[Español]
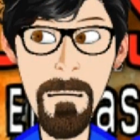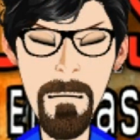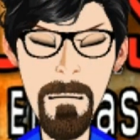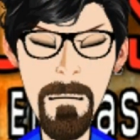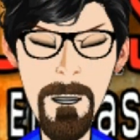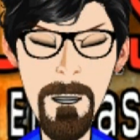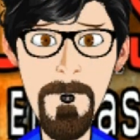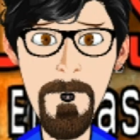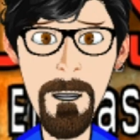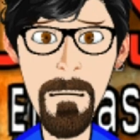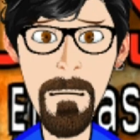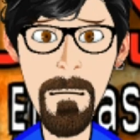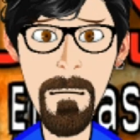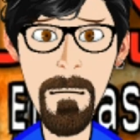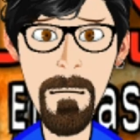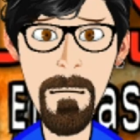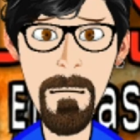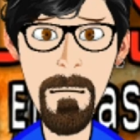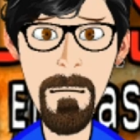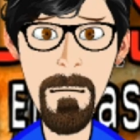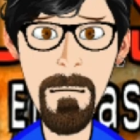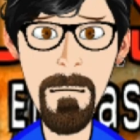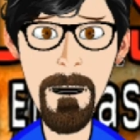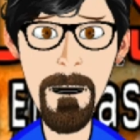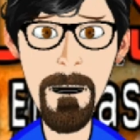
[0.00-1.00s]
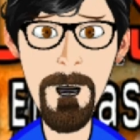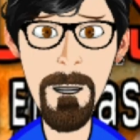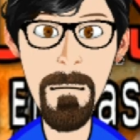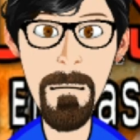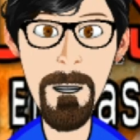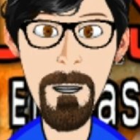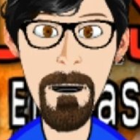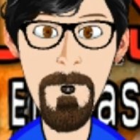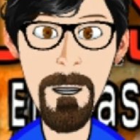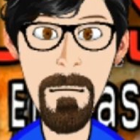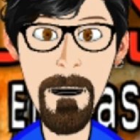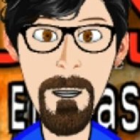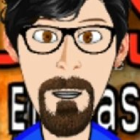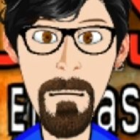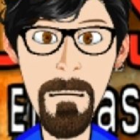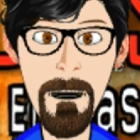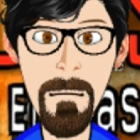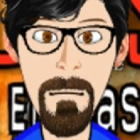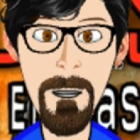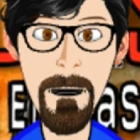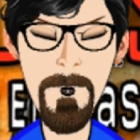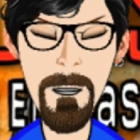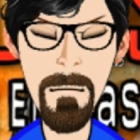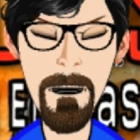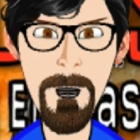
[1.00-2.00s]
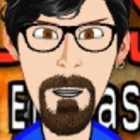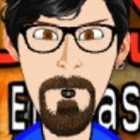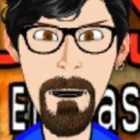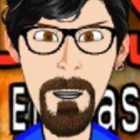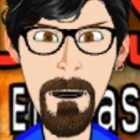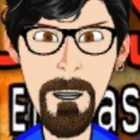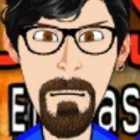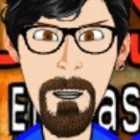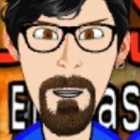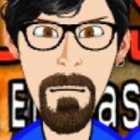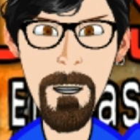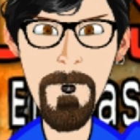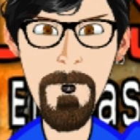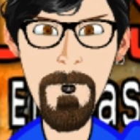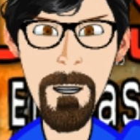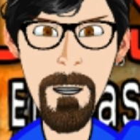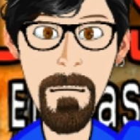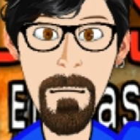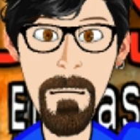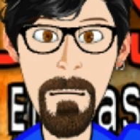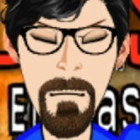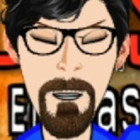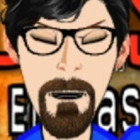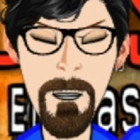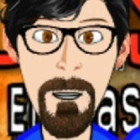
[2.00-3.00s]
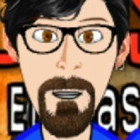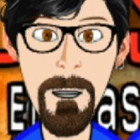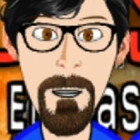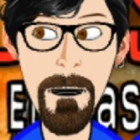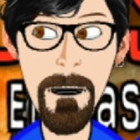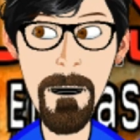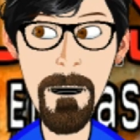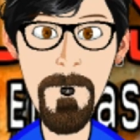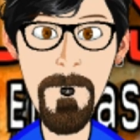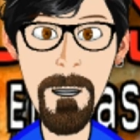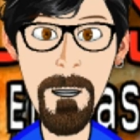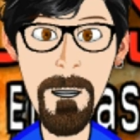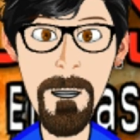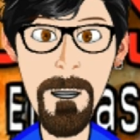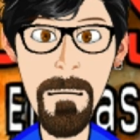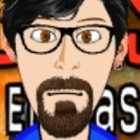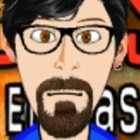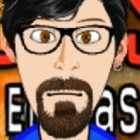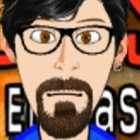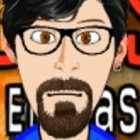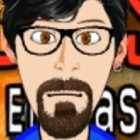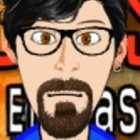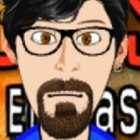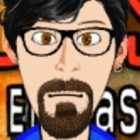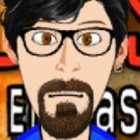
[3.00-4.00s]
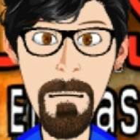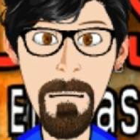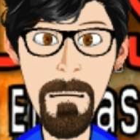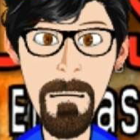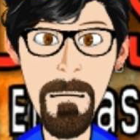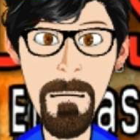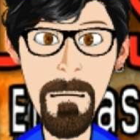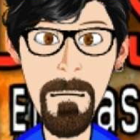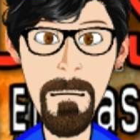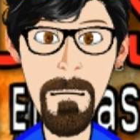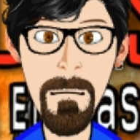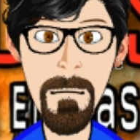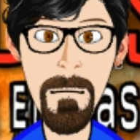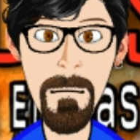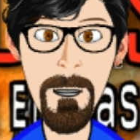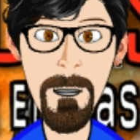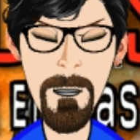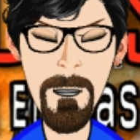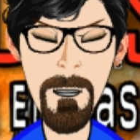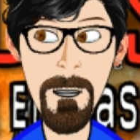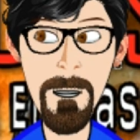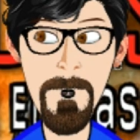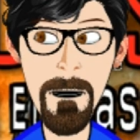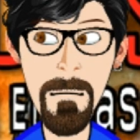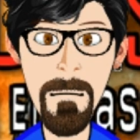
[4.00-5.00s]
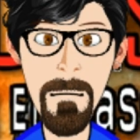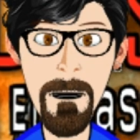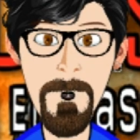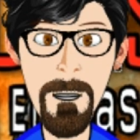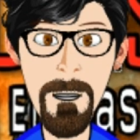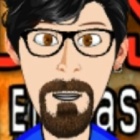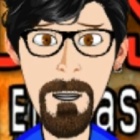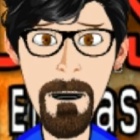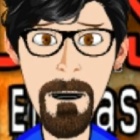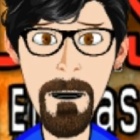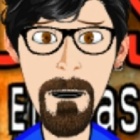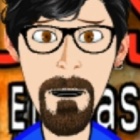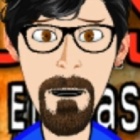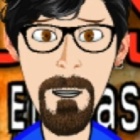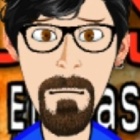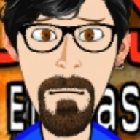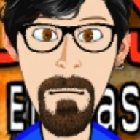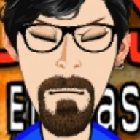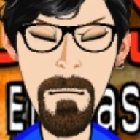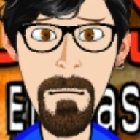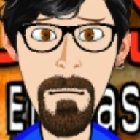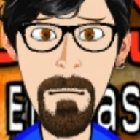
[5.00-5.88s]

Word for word: Bien, imagínate que te acaba de picar una abeja. Pues mira, cuando